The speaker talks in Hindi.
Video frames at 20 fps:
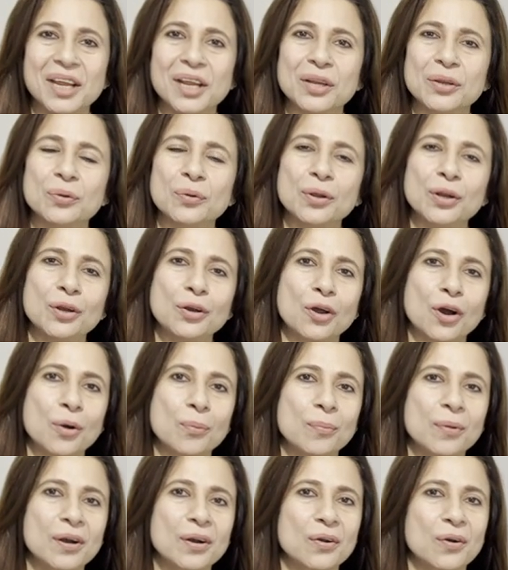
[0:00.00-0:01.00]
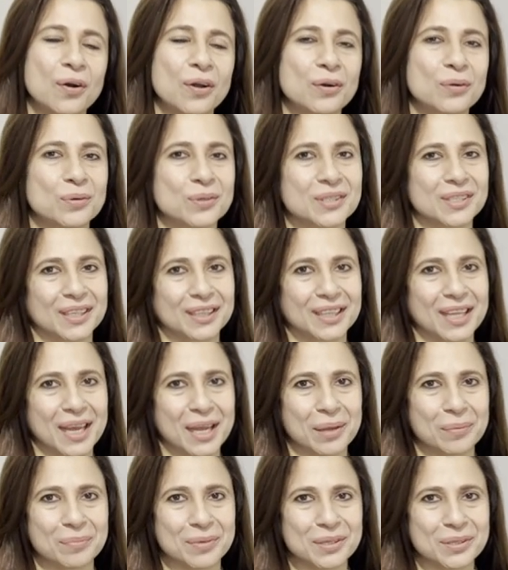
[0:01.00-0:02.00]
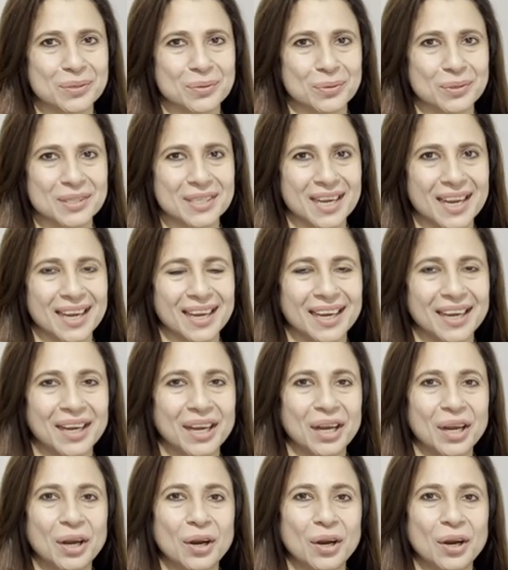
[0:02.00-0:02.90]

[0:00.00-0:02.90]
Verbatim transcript: क्योंकि नॉर्मल कॉल हो सकता है मिस हो जाए